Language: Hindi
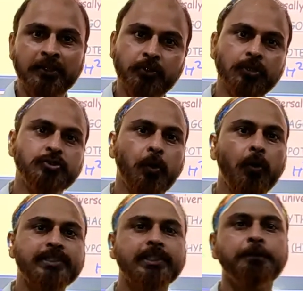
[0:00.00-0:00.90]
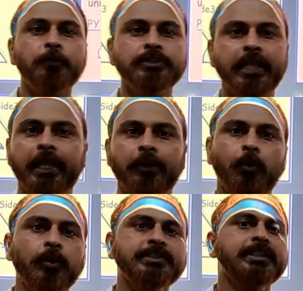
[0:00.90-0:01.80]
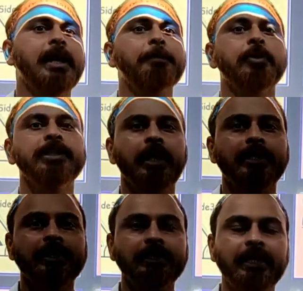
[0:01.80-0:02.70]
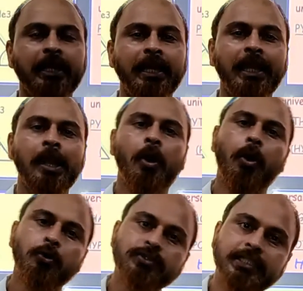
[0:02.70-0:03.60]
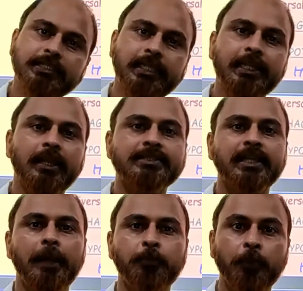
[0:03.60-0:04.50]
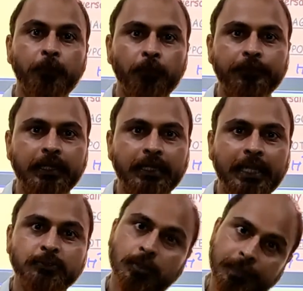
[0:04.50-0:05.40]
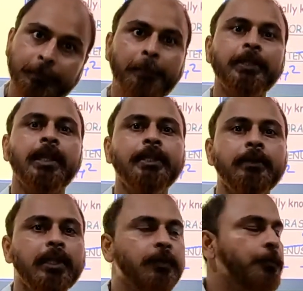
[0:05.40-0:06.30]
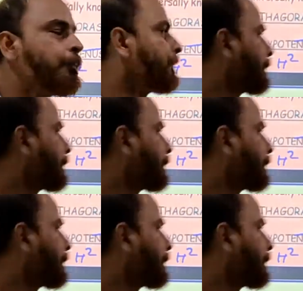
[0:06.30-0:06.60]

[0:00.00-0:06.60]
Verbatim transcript: तो जो चीज़ पूछे वो चीज़ आपको ध्यान रखना है और उसी तरीका से आपको प्रूफ करना है जो अभी मैं बताने वाला हूं